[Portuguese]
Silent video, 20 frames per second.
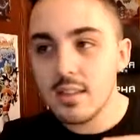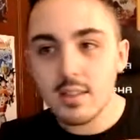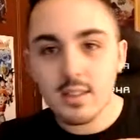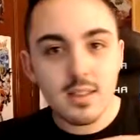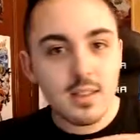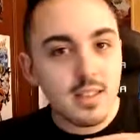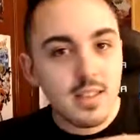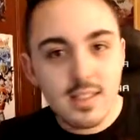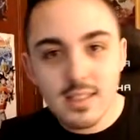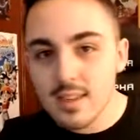
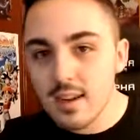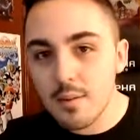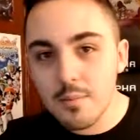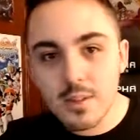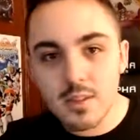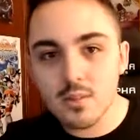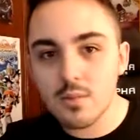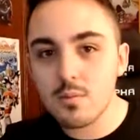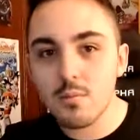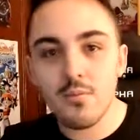
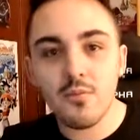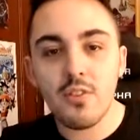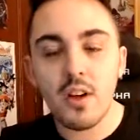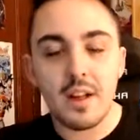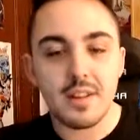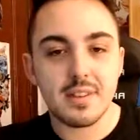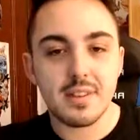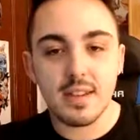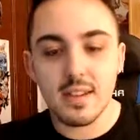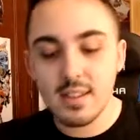Literalmente o que me
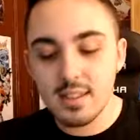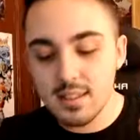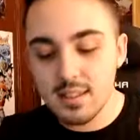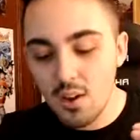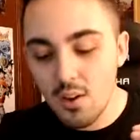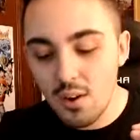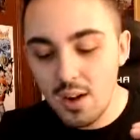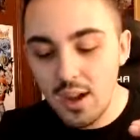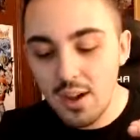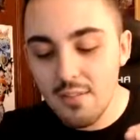falta.
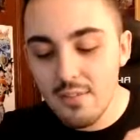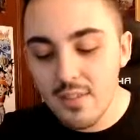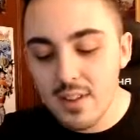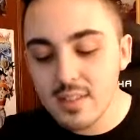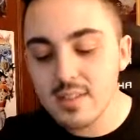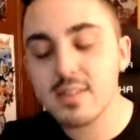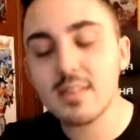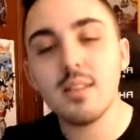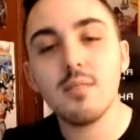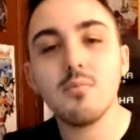Então a
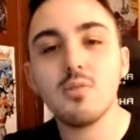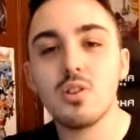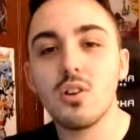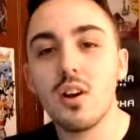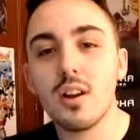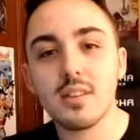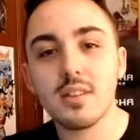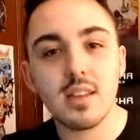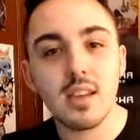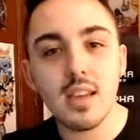se temos
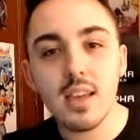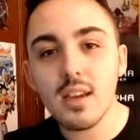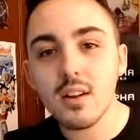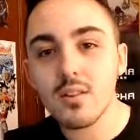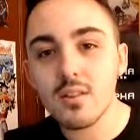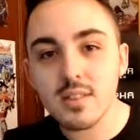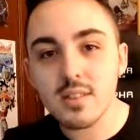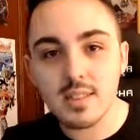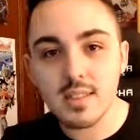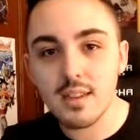sorte e
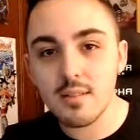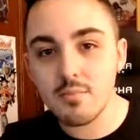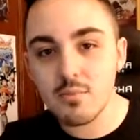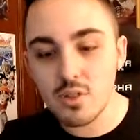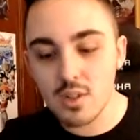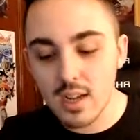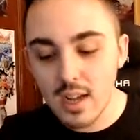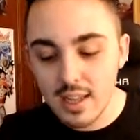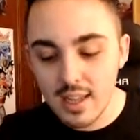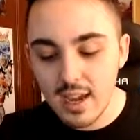conseguimos
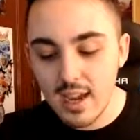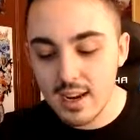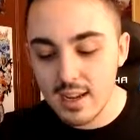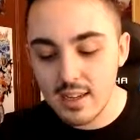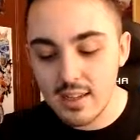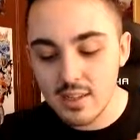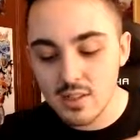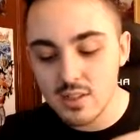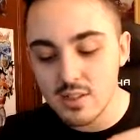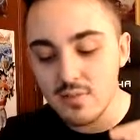ganhar
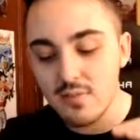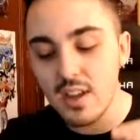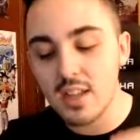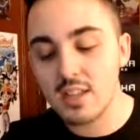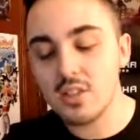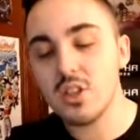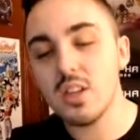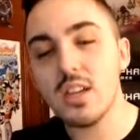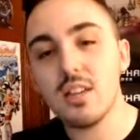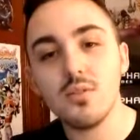este
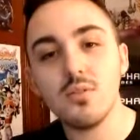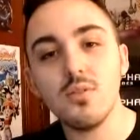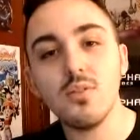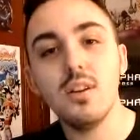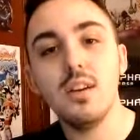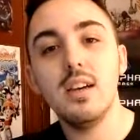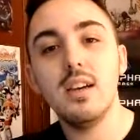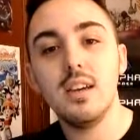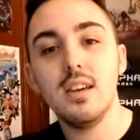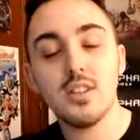Vegito.
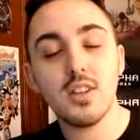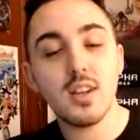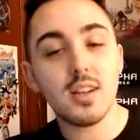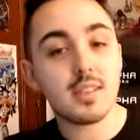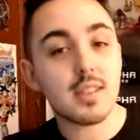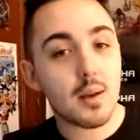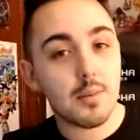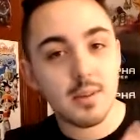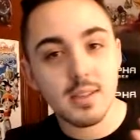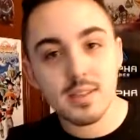E já
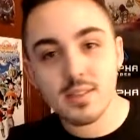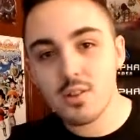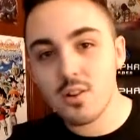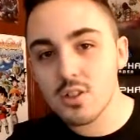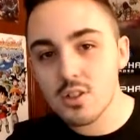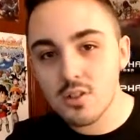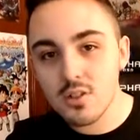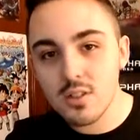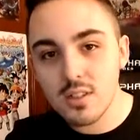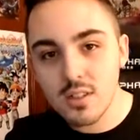sabem, se
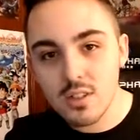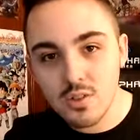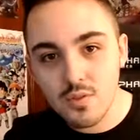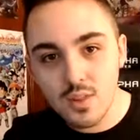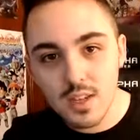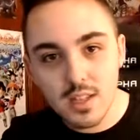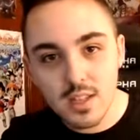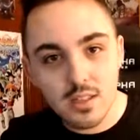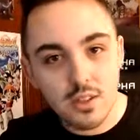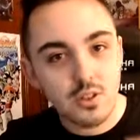gostam destes
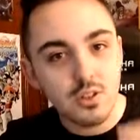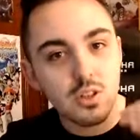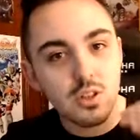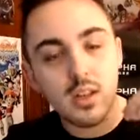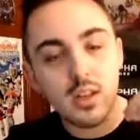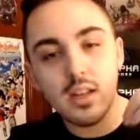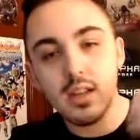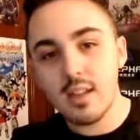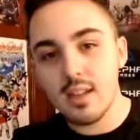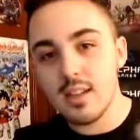vídeos,
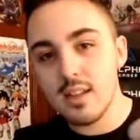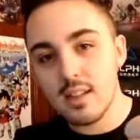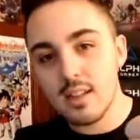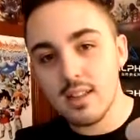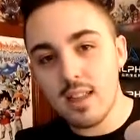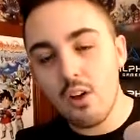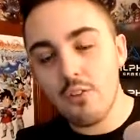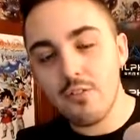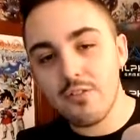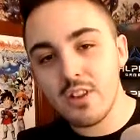
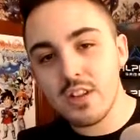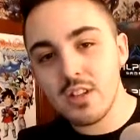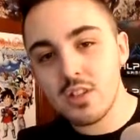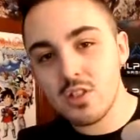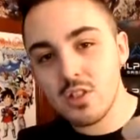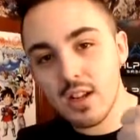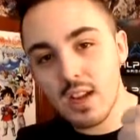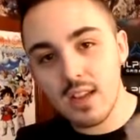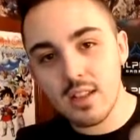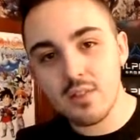dá um
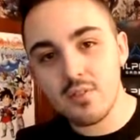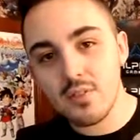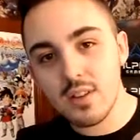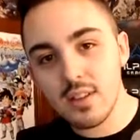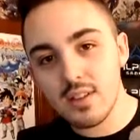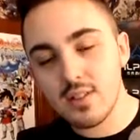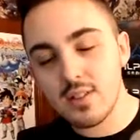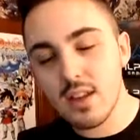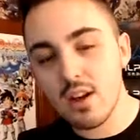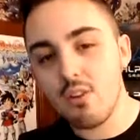fixe aí no
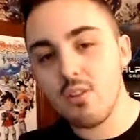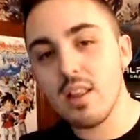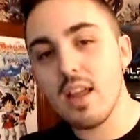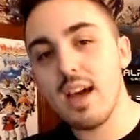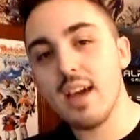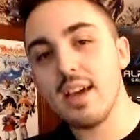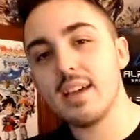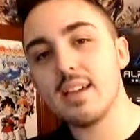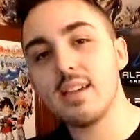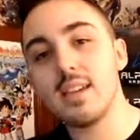vídeo, dá um
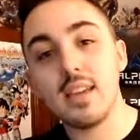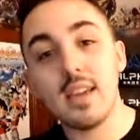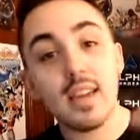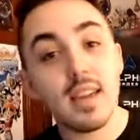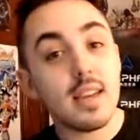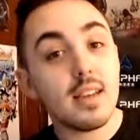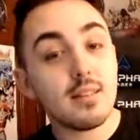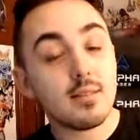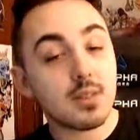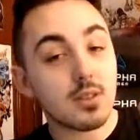like
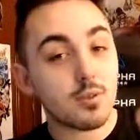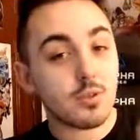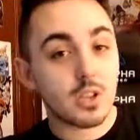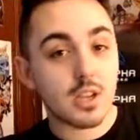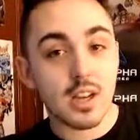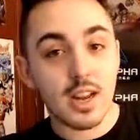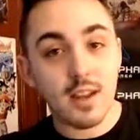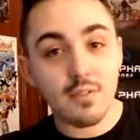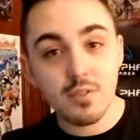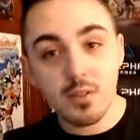e
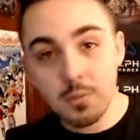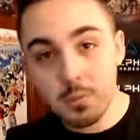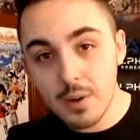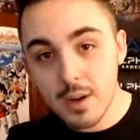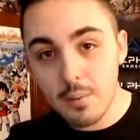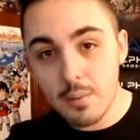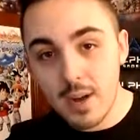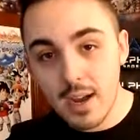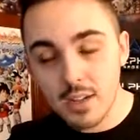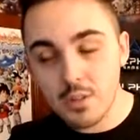subscreve-te para
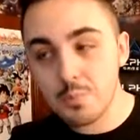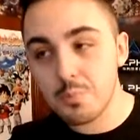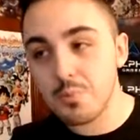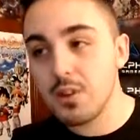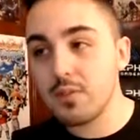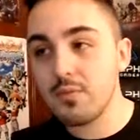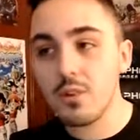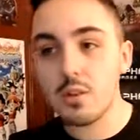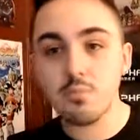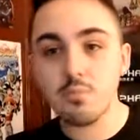mais
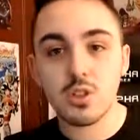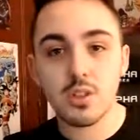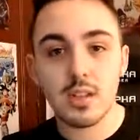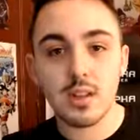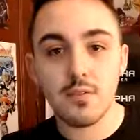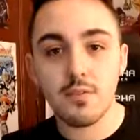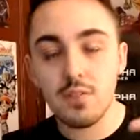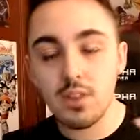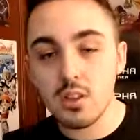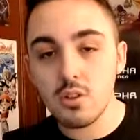porque vamos ter
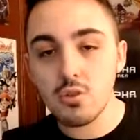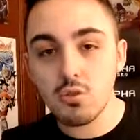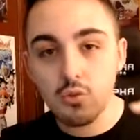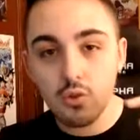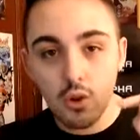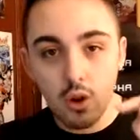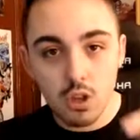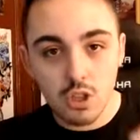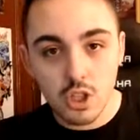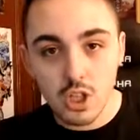vídeo do
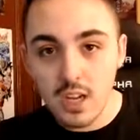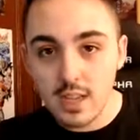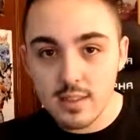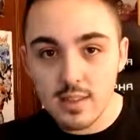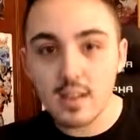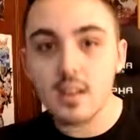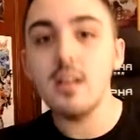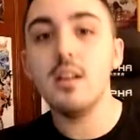Gogeta